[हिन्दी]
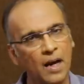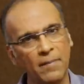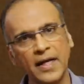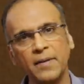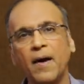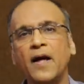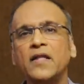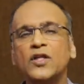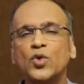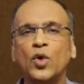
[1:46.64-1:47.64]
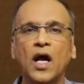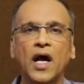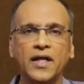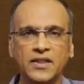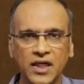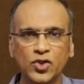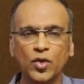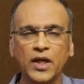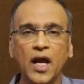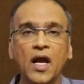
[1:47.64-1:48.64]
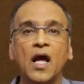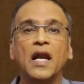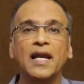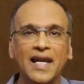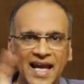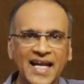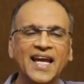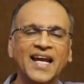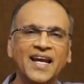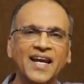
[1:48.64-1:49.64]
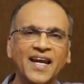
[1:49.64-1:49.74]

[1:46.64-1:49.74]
हमारी बात 16 आना सच हुई है लेकिन